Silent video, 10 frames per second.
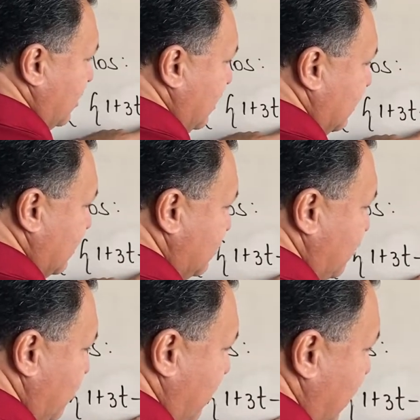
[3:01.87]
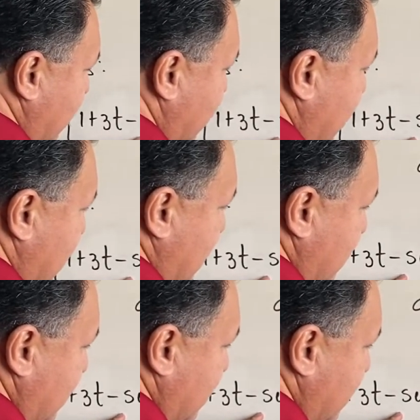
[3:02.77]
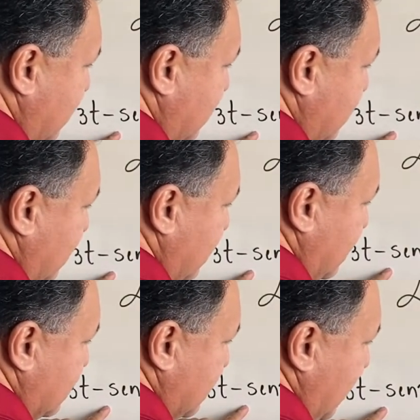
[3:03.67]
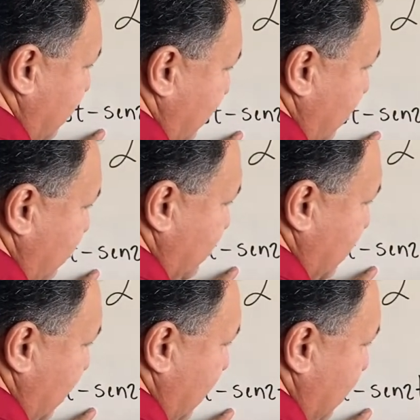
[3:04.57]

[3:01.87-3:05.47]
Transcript: la transformada del seno de 2t.